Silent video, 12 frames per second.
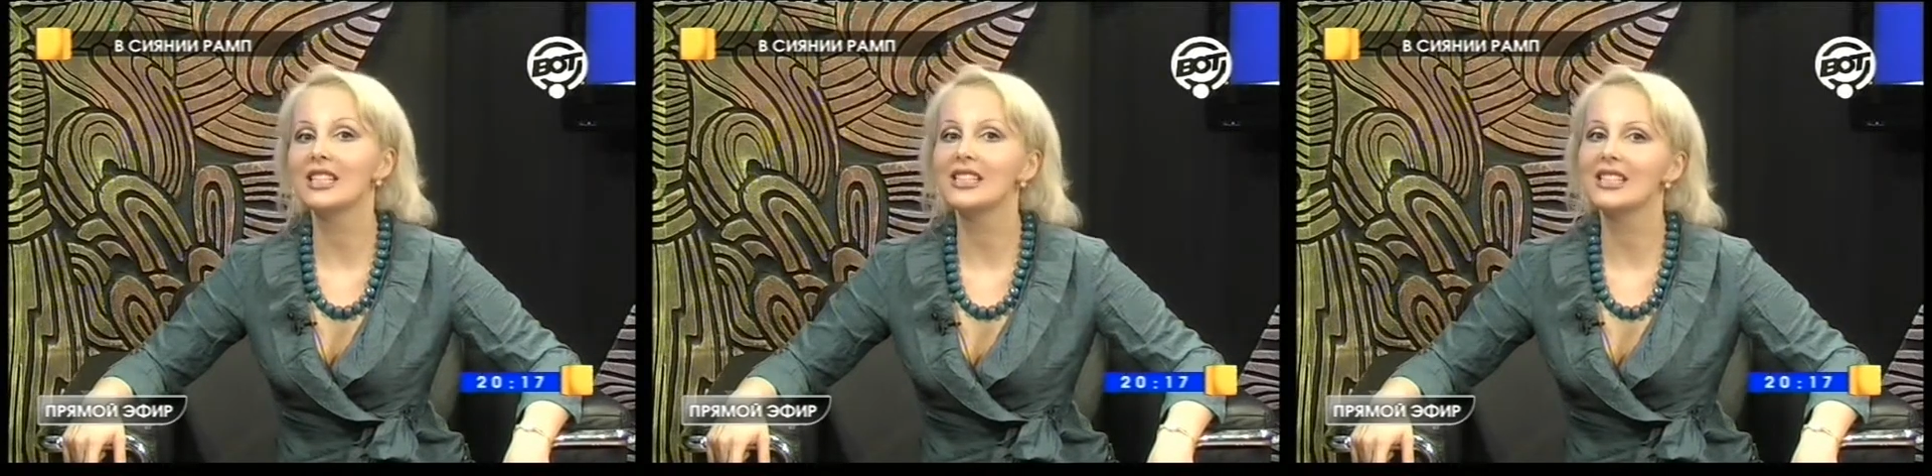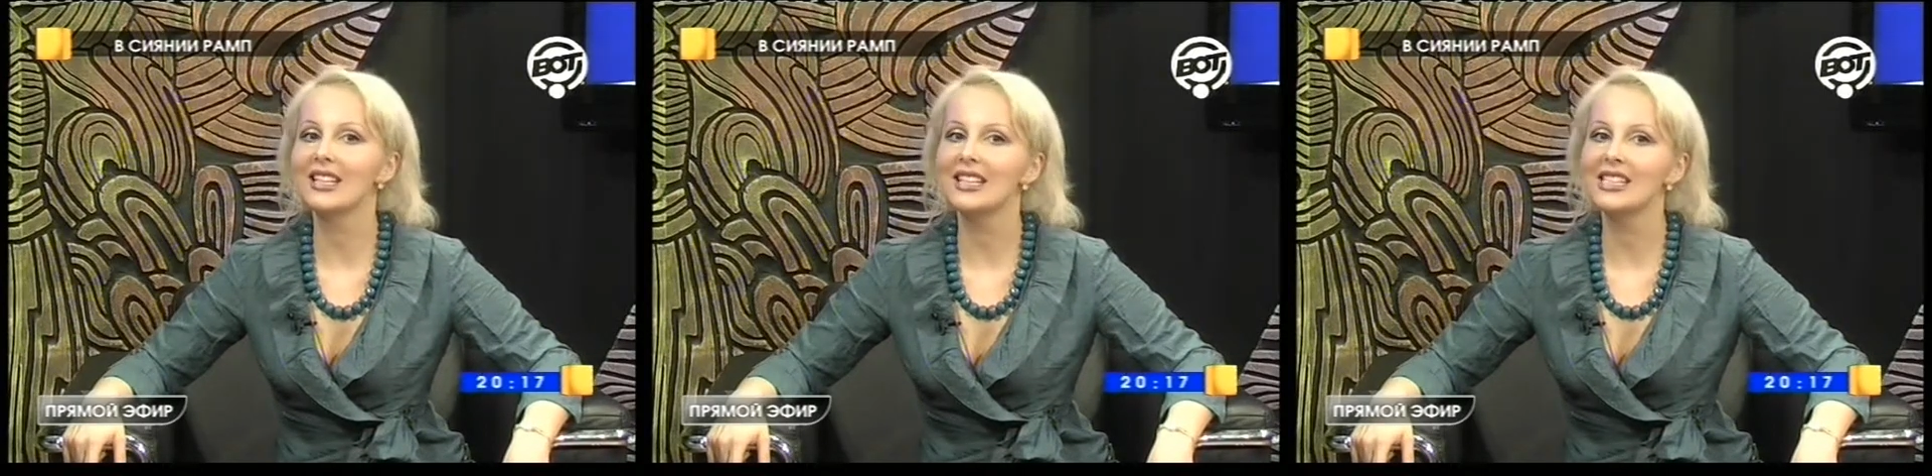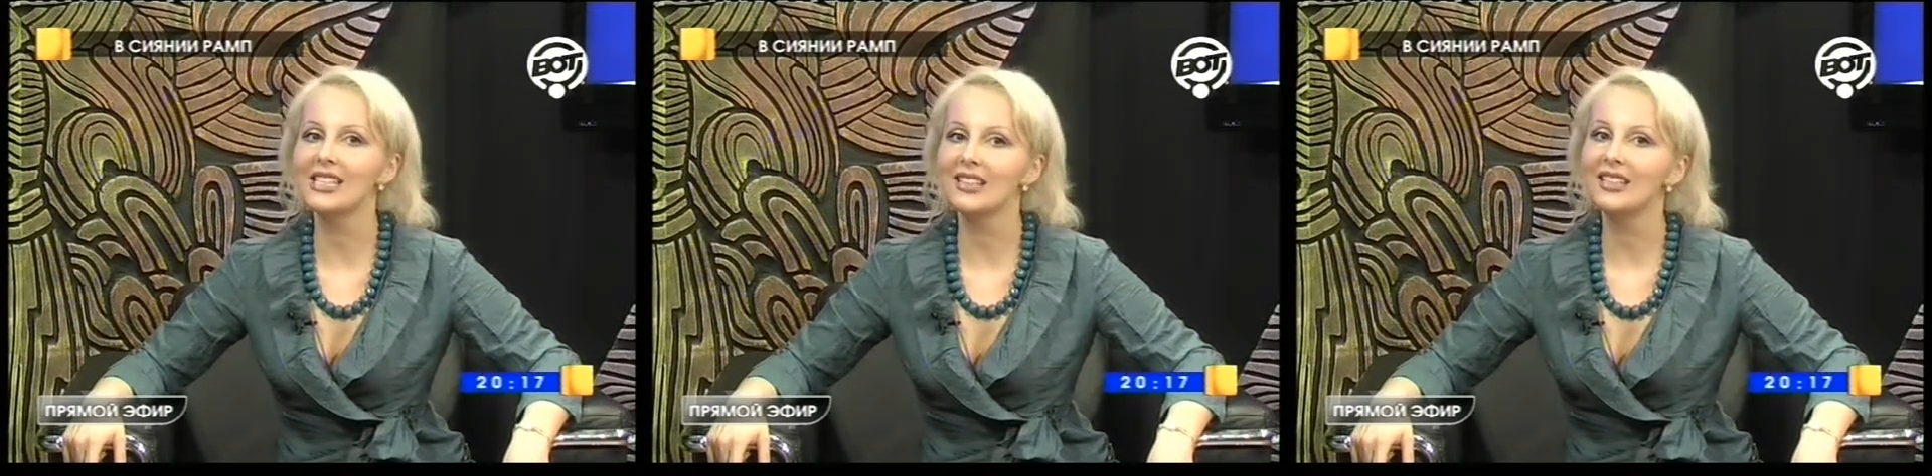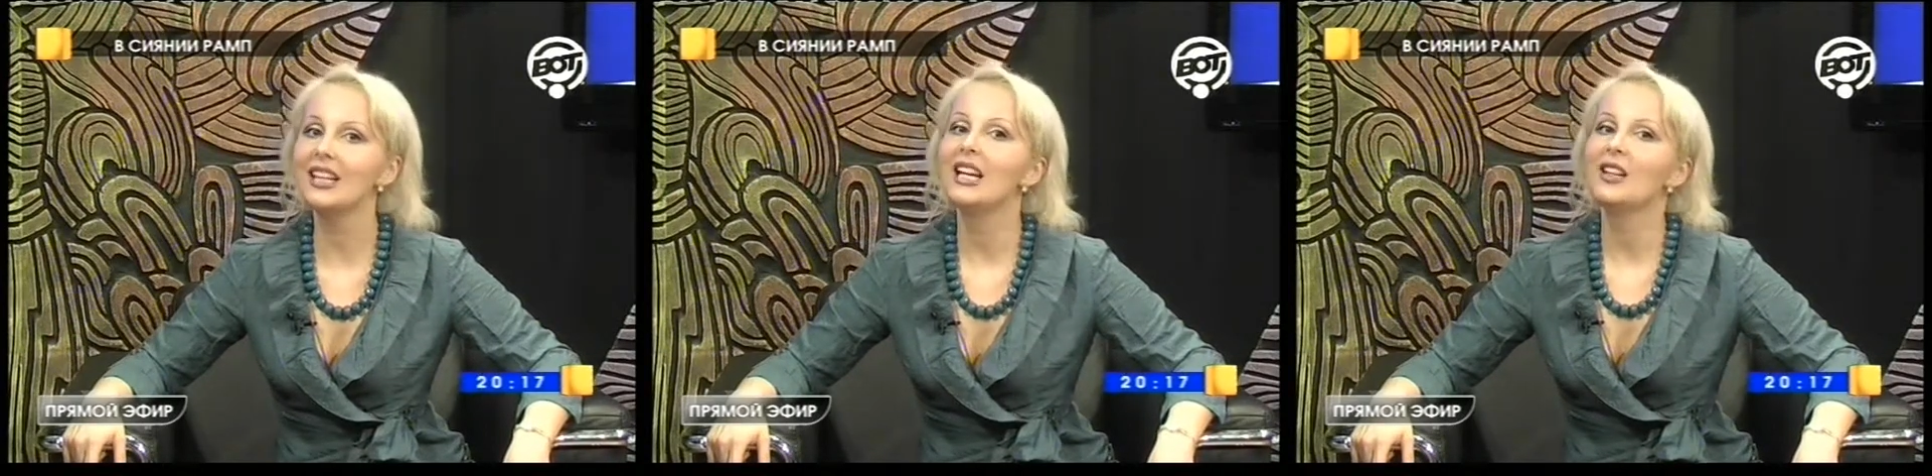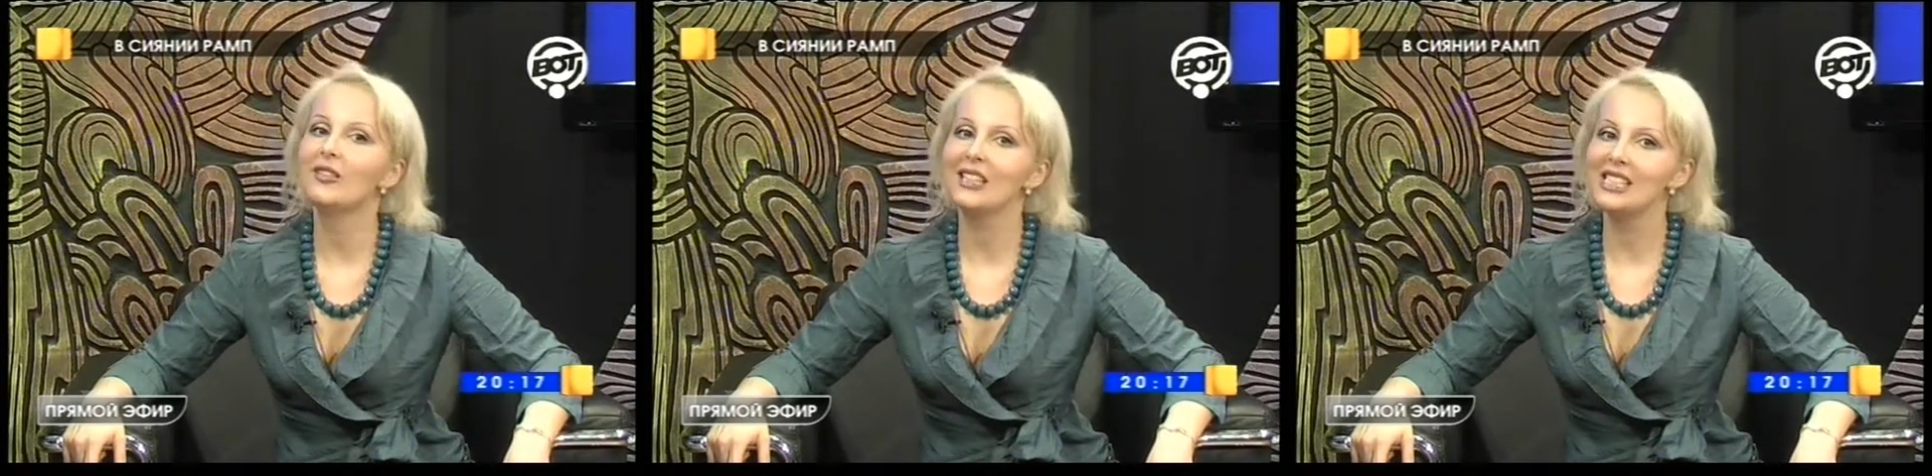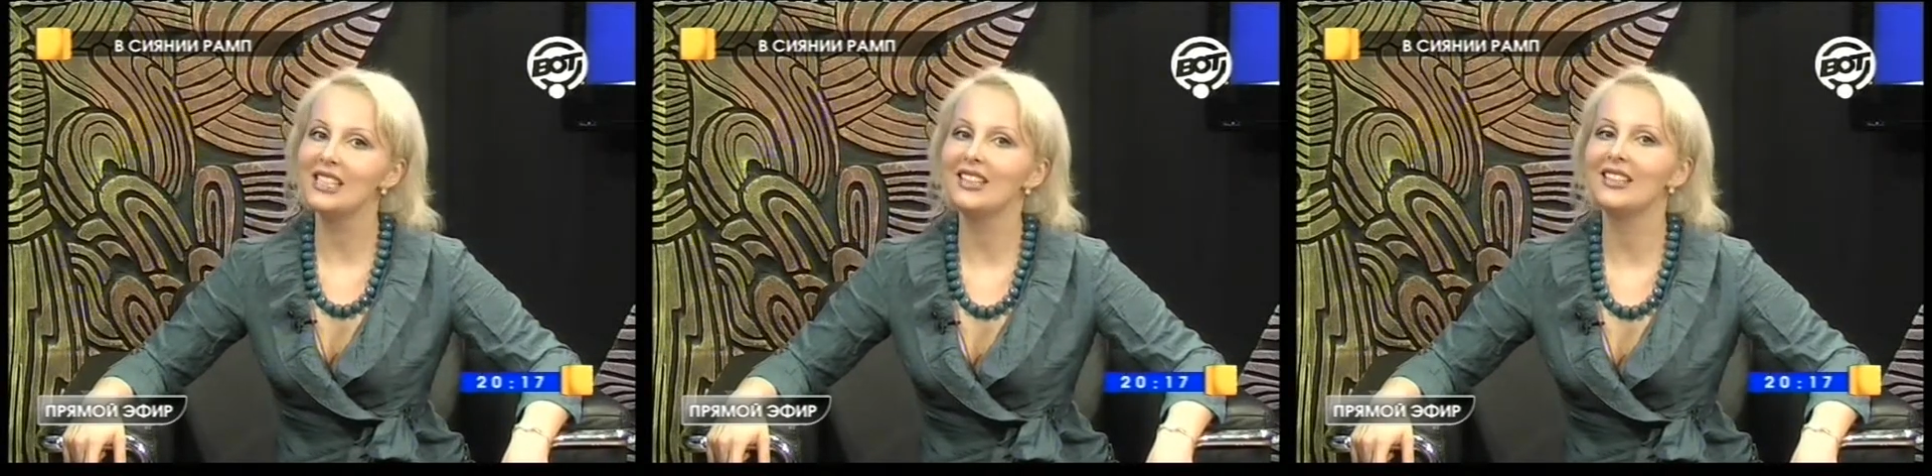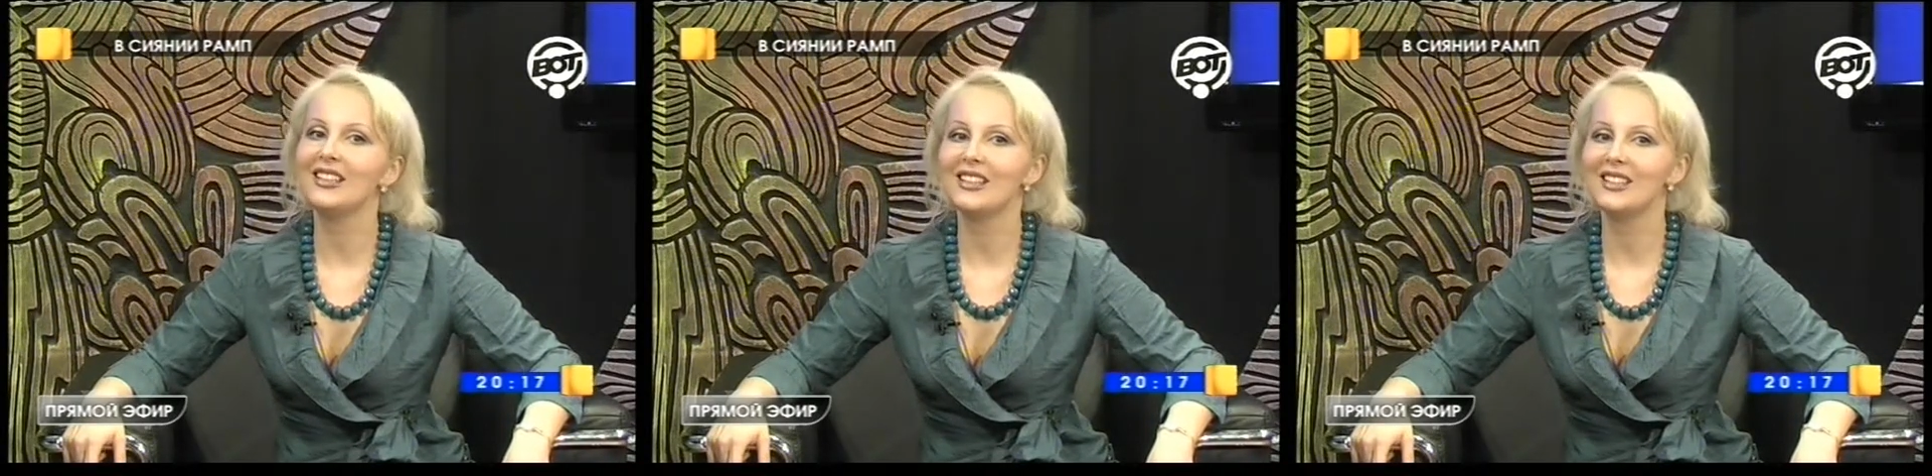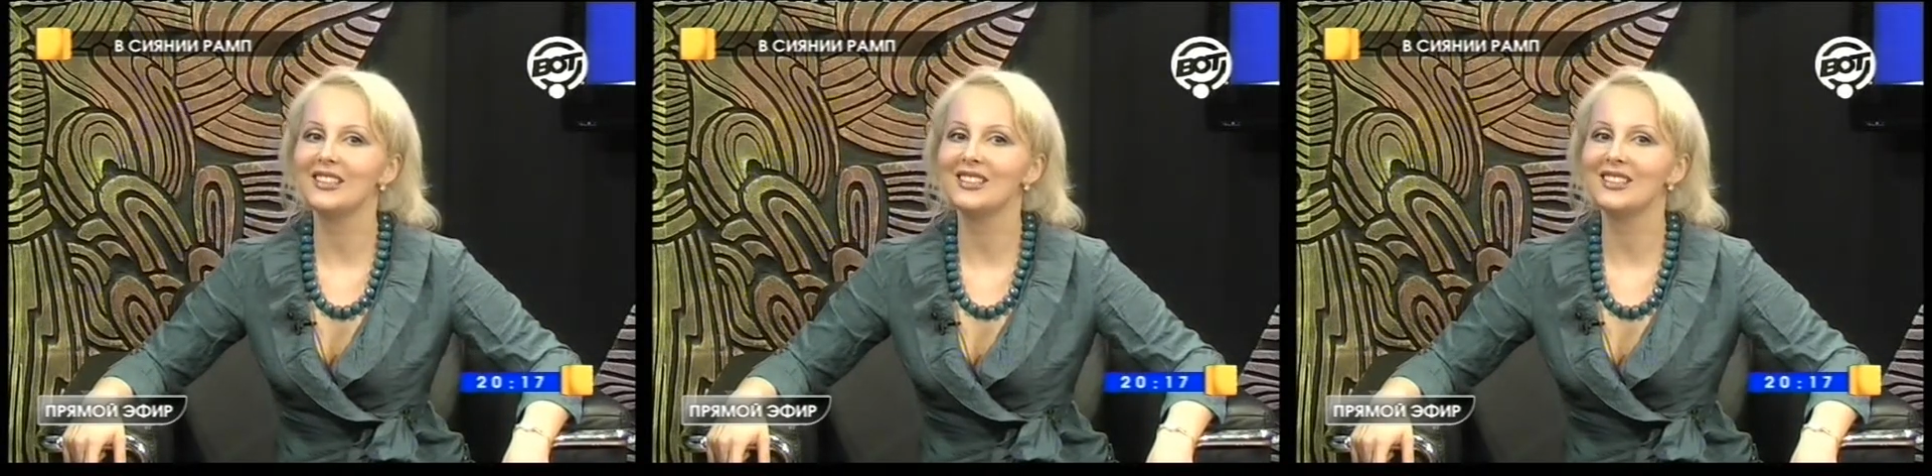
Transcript: России Василий Гирелло.